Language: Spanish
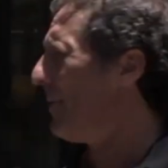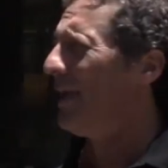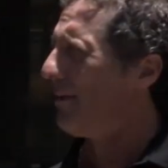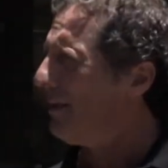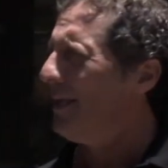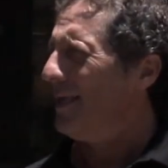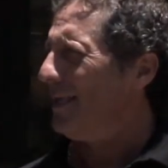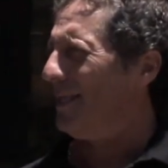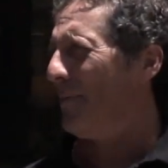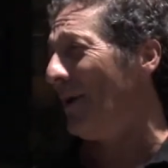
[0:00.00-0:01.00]
ve,
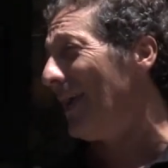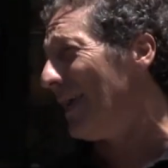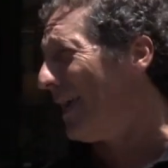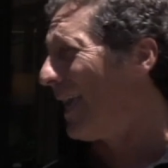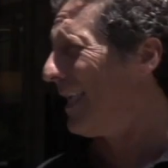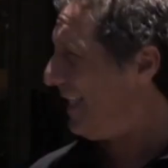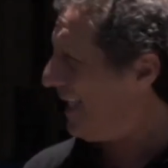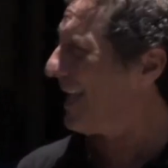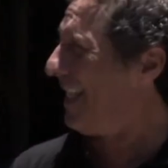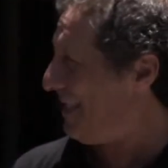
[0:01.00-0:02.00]
Y después hay
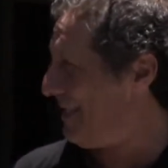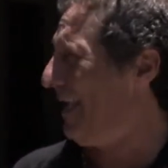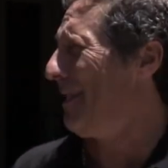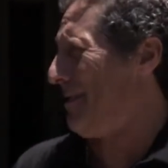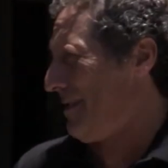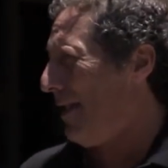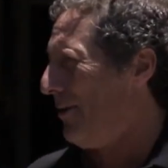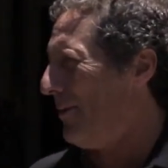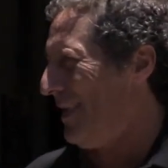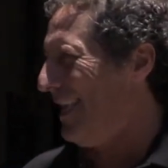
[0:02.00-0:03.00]
que agradecer si
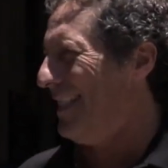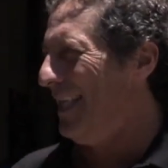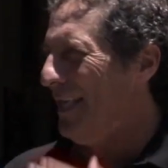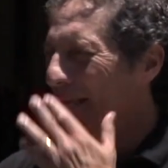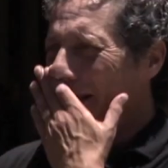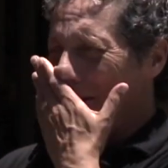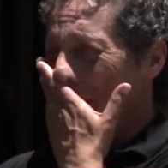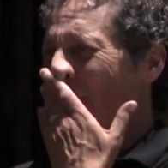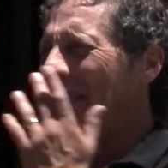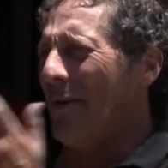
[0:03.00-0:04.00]
salió bien. Lo
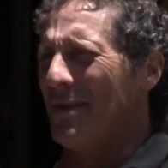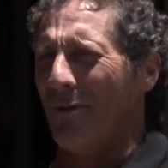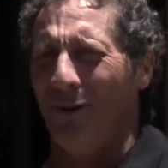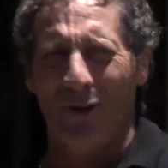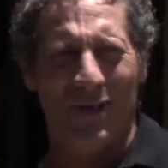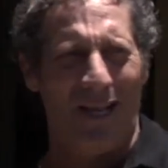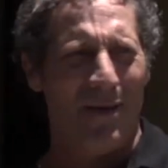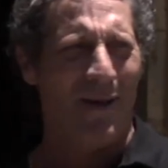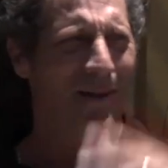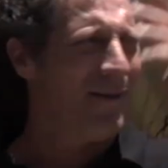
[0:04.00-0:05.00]
que pasa es que a veces cuando sale
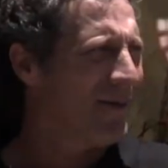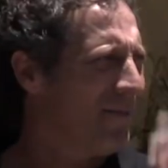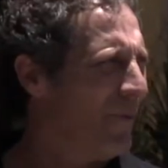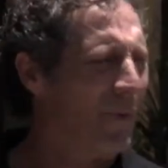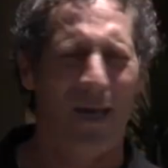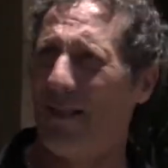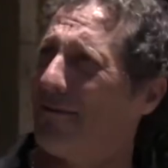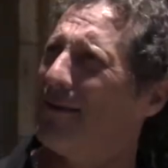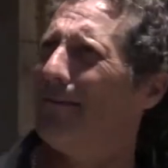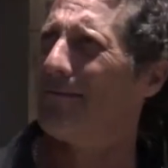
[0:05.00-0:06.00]
mal decimos, pero
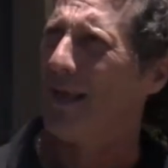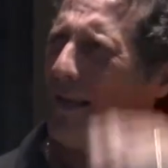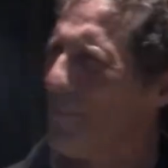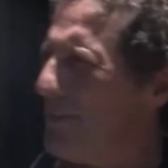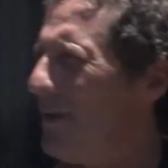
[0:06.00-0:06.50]
sí, sale,